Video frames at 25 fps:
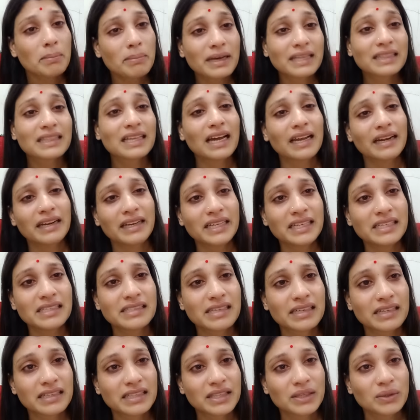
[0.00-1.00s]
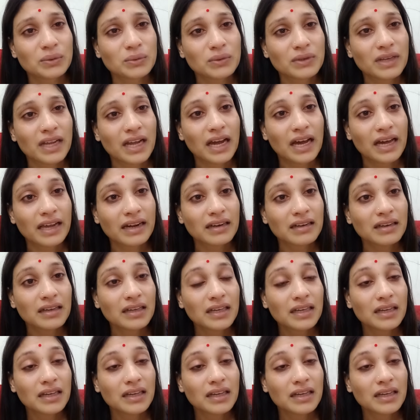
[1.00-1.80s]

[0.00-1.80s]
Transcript: बता नहीं सकती हूँ यार